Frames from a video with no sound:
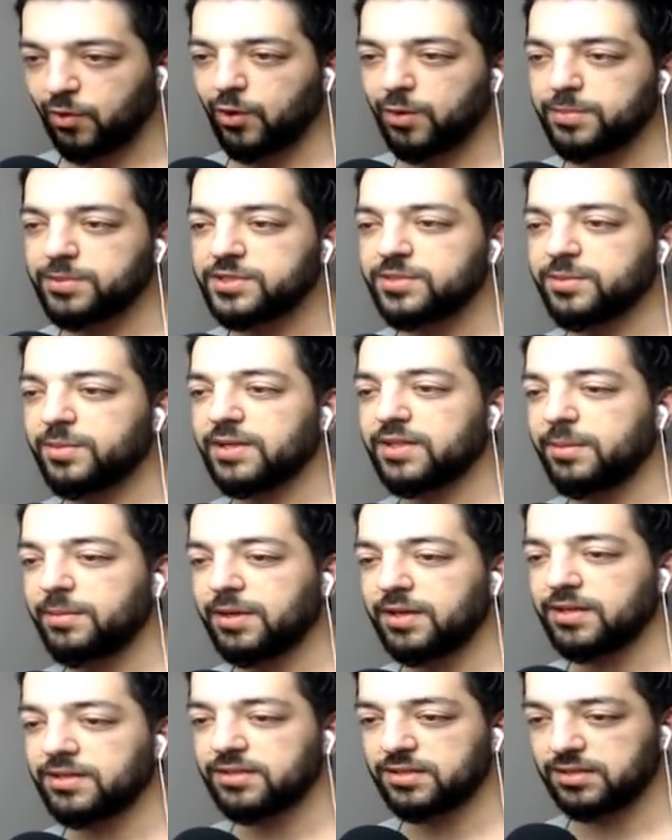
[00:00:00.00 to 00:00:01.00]
Oo bizim
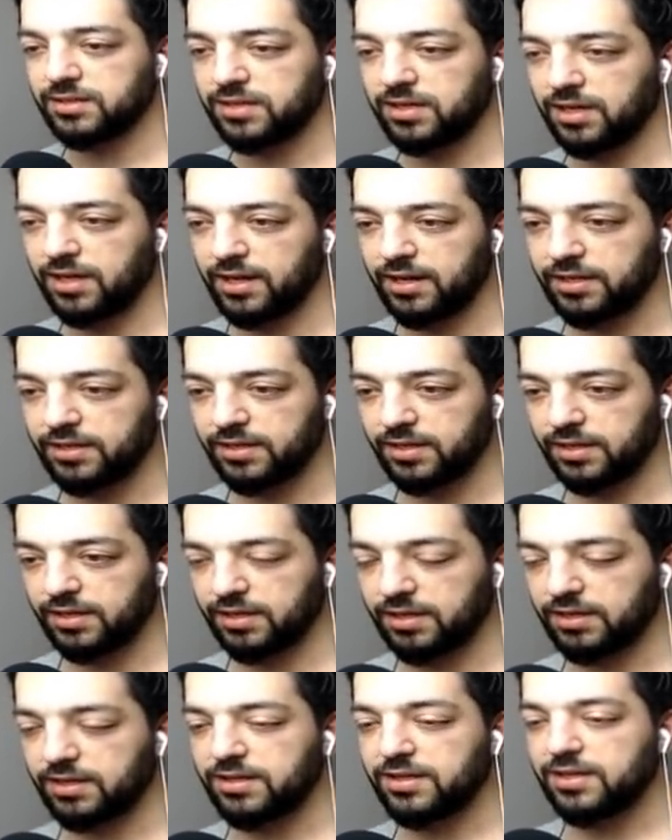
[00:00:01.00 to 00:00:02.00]
adam aldı herhalde
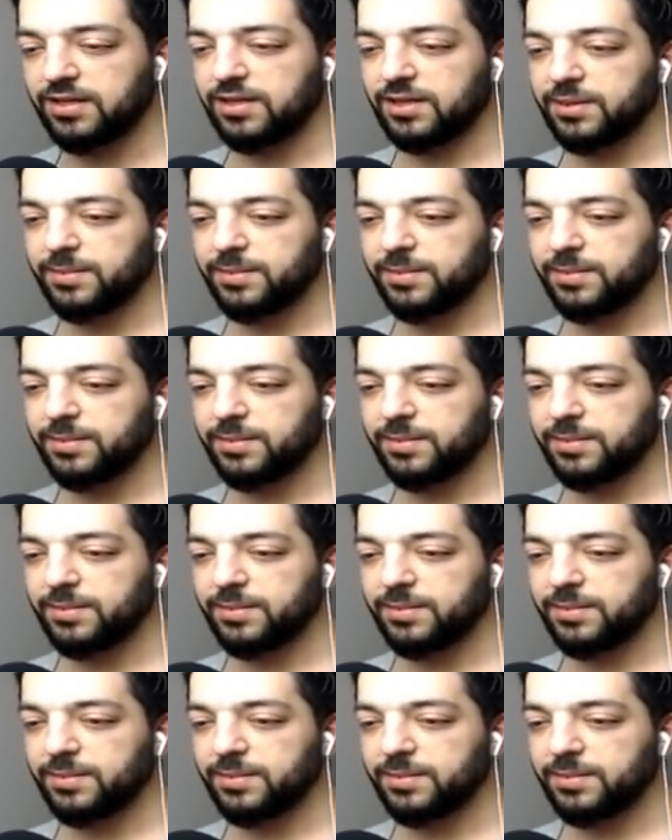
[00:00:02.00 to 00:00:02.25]
ya.